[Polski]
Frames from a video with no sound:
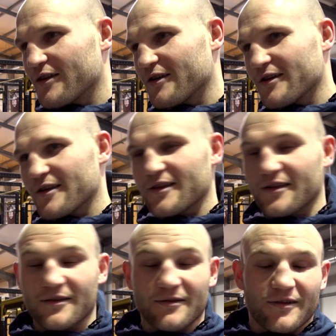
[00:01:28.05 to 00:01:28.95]
to
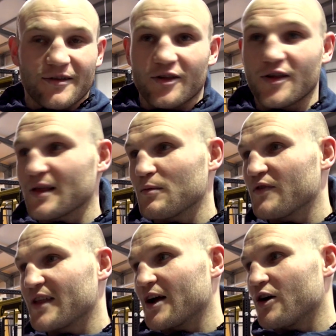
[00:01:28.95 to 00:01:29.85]
jest no, coś
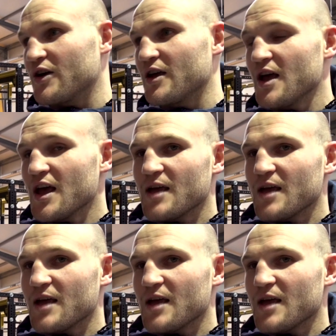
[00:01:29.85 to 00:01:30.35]
niesamowitego i,